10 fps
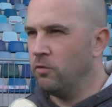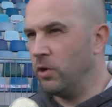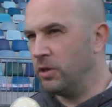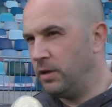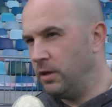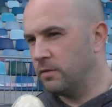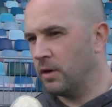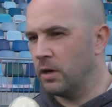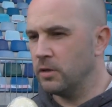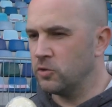für,
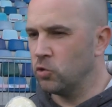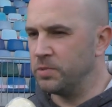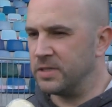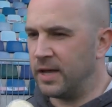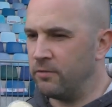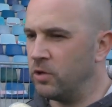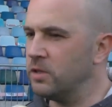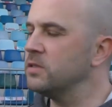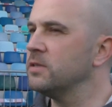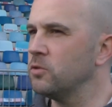diese Substan für
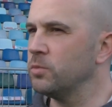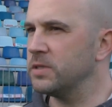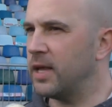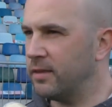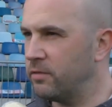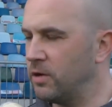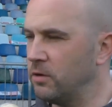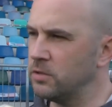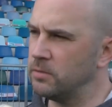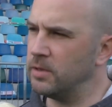diesen Substanzverlust,